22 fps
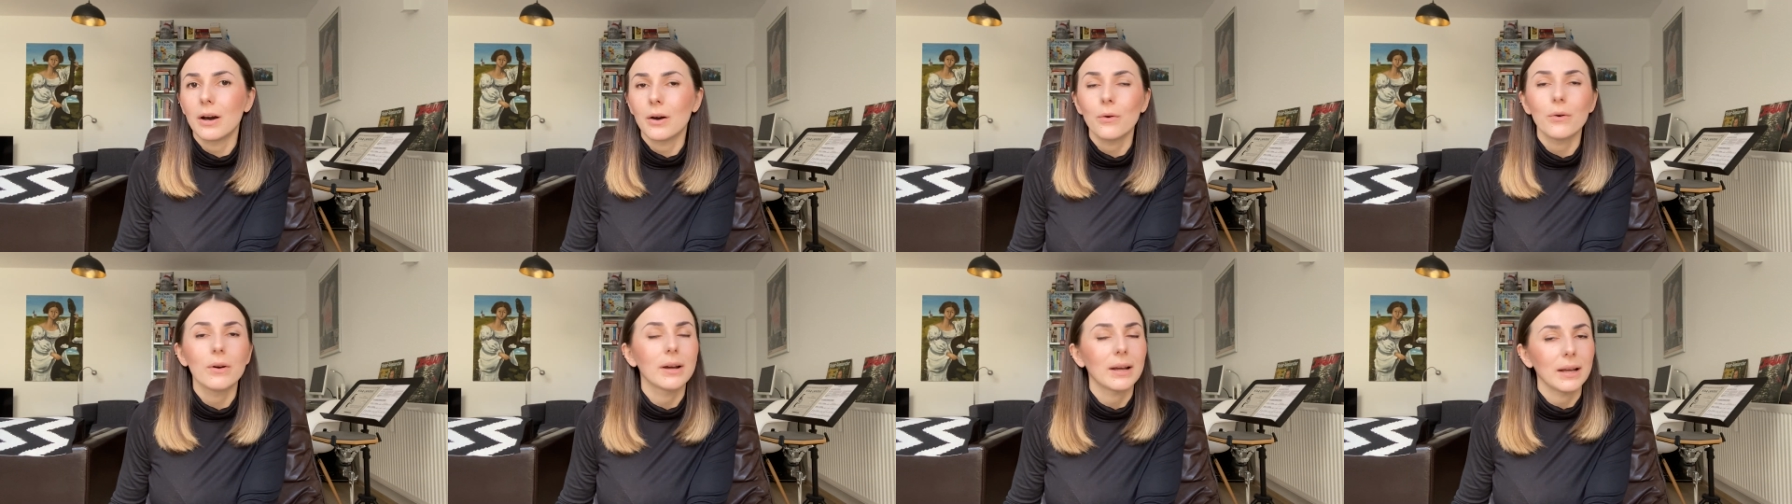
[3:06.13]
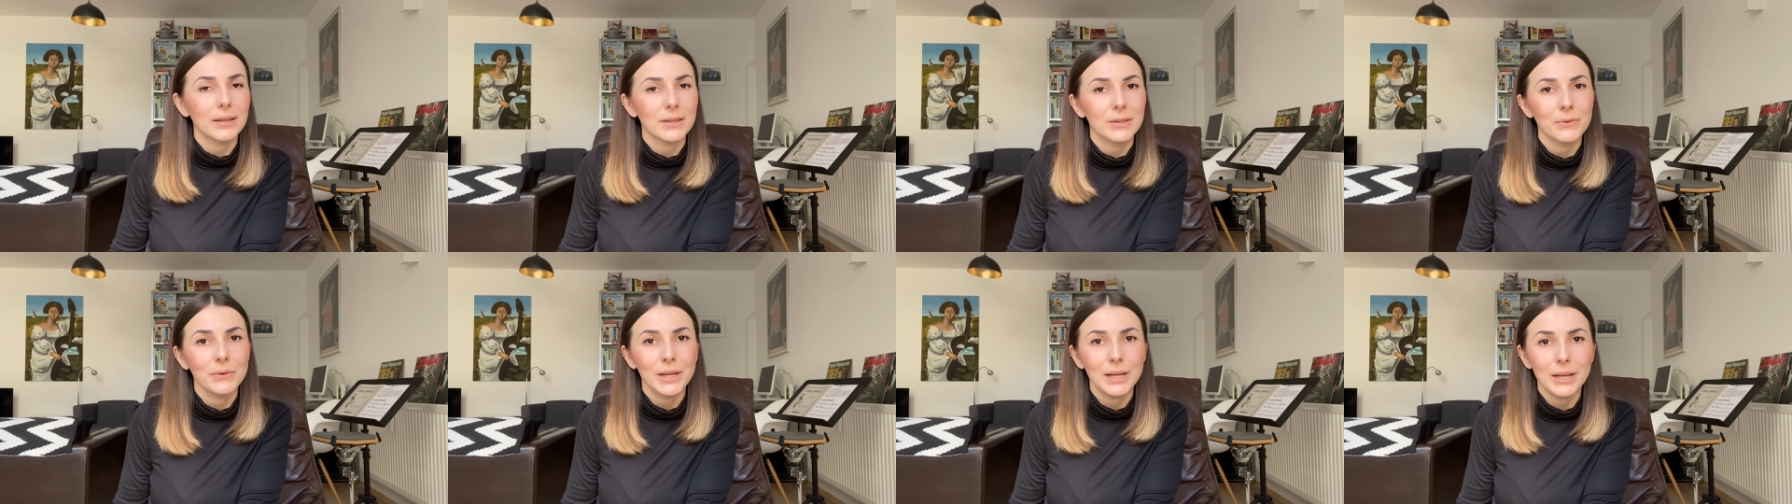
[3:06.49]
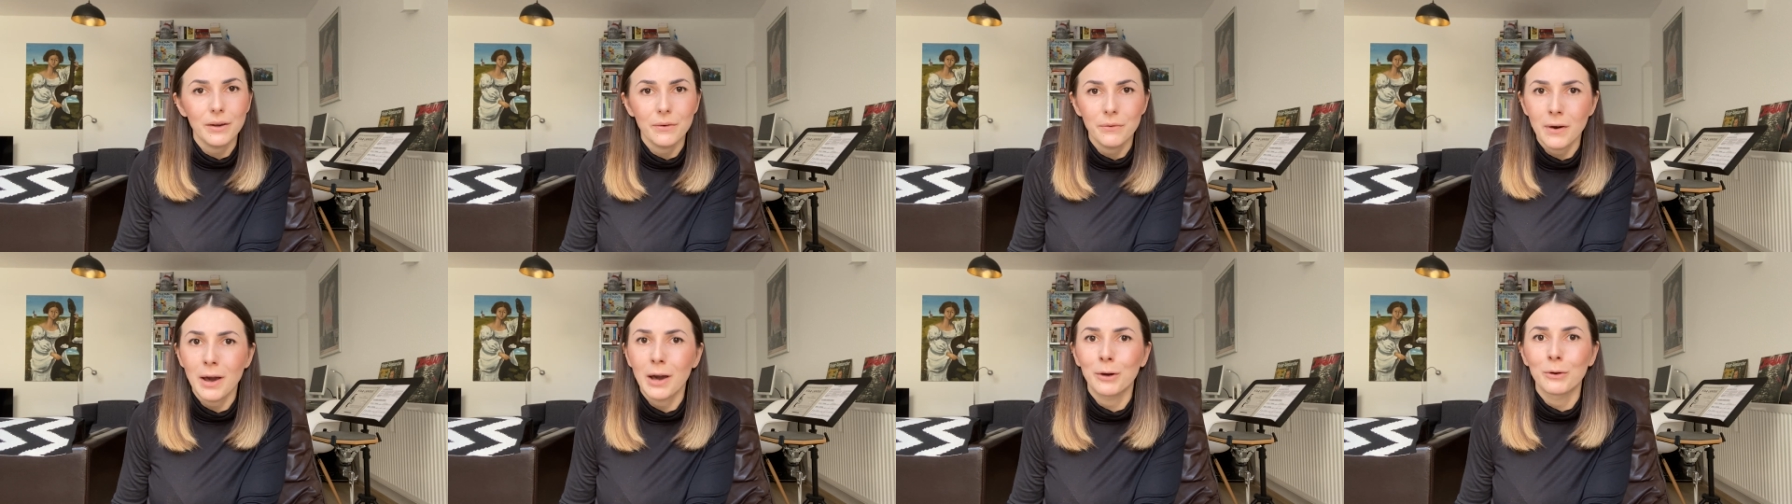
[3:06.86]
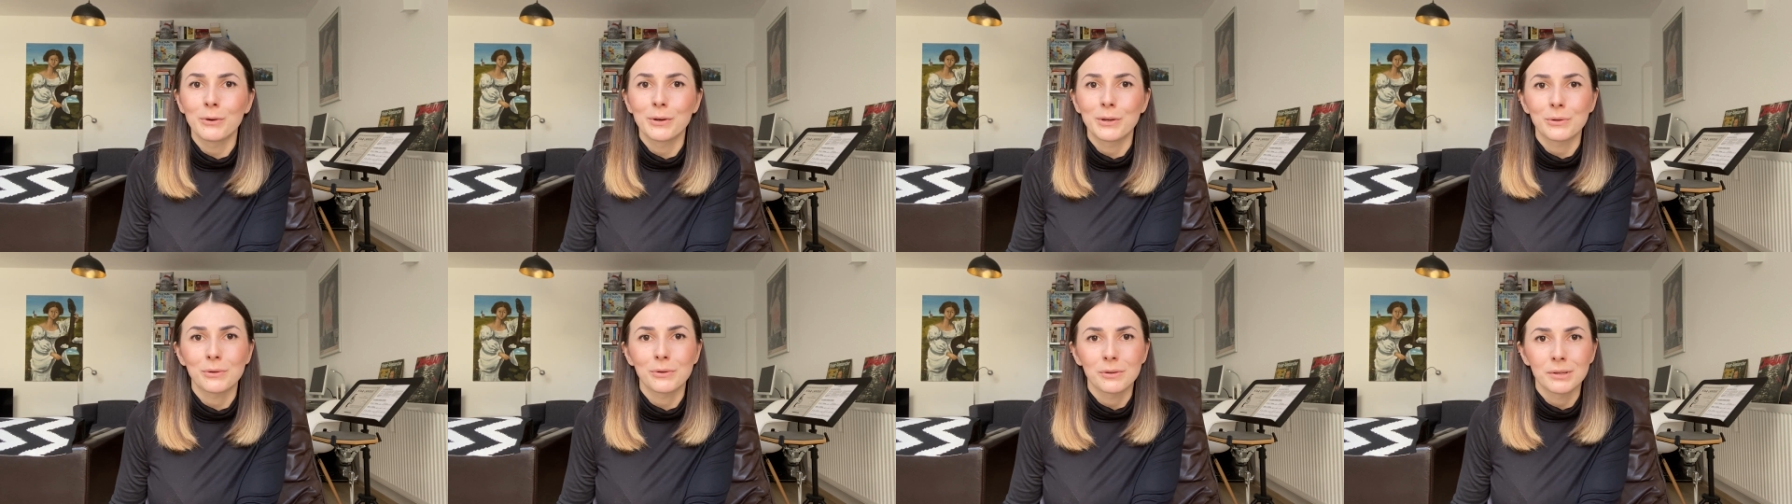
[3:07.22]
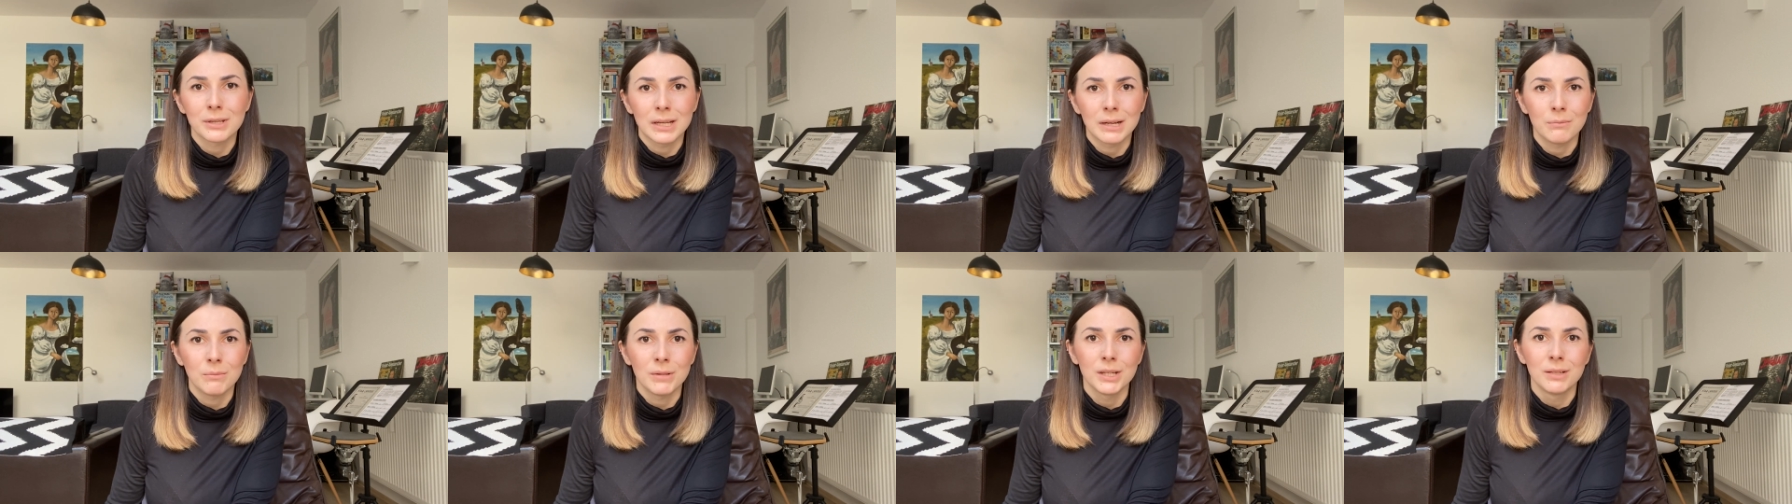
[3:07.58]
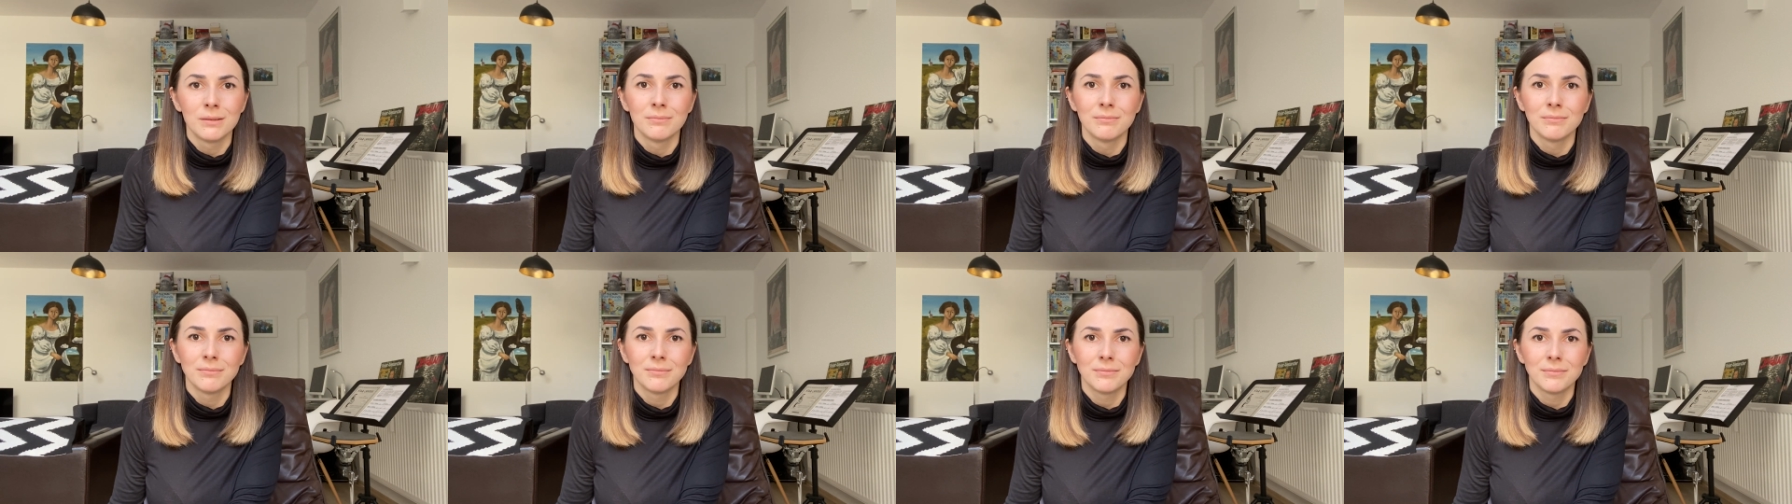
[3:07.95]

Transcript: auch ganz viele Erfahrungen zu sammeln.